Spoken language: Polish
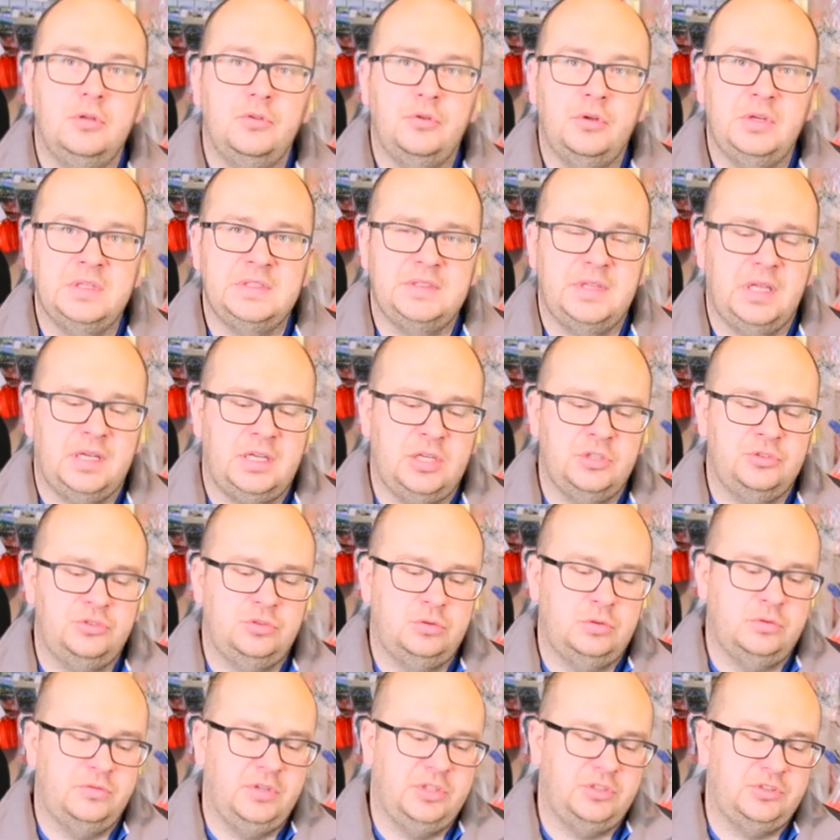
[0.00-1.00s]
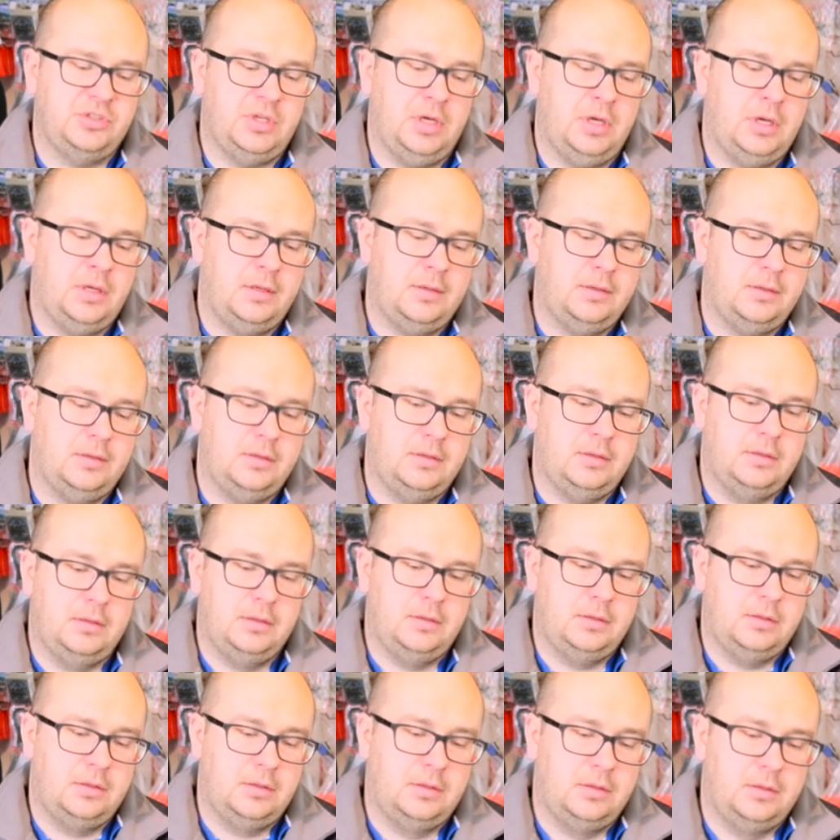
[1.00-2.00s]
To jest taka szczytóweczka
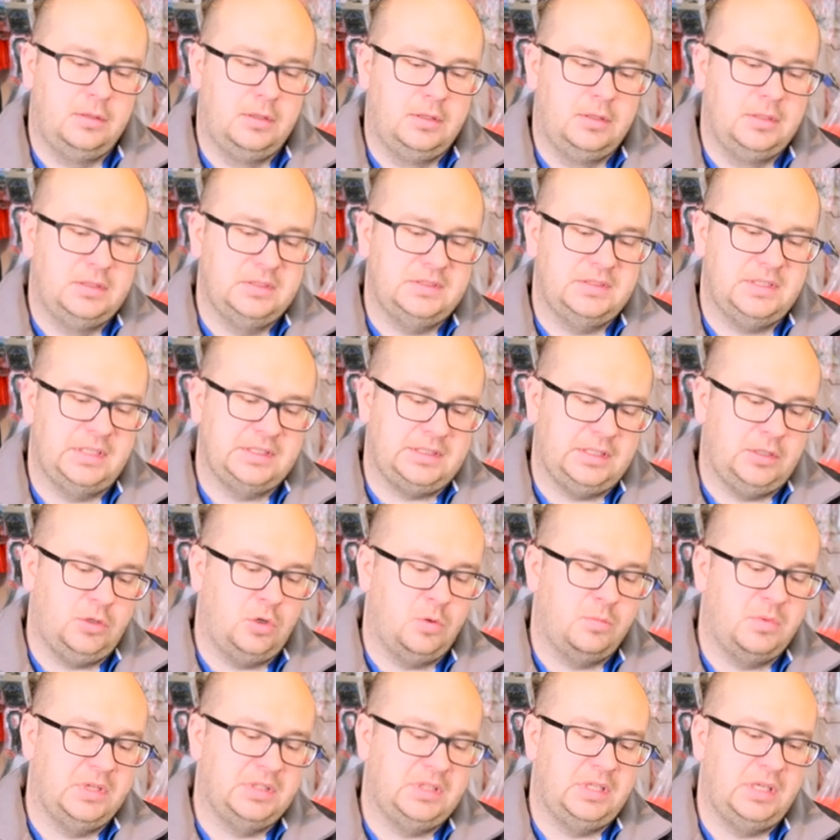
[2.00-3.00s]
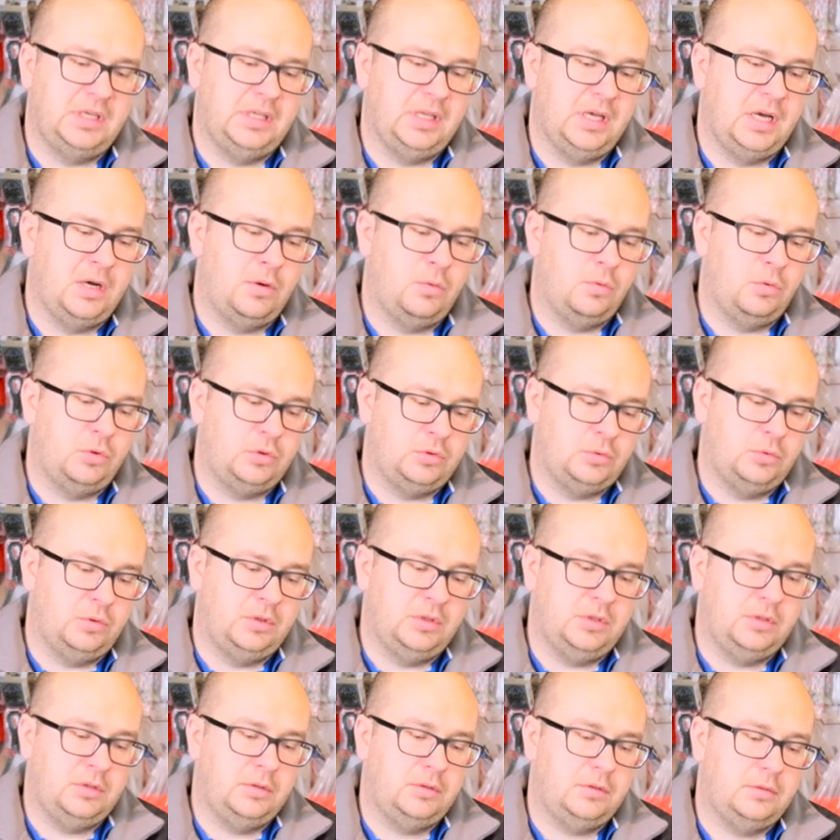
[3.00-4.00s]
z takiego materiału,
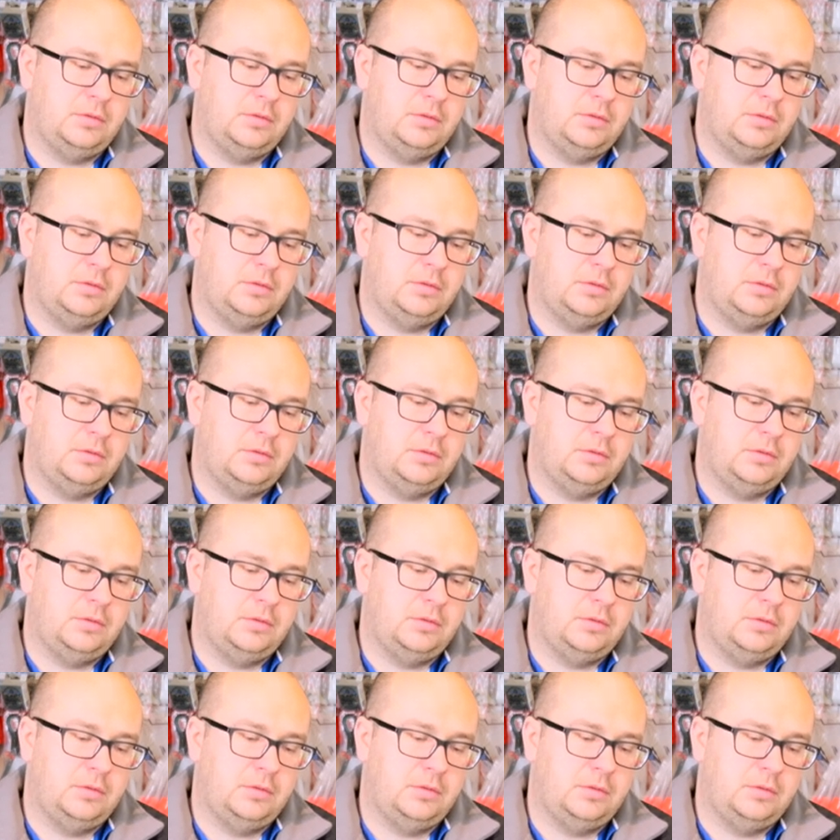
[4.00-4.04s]
który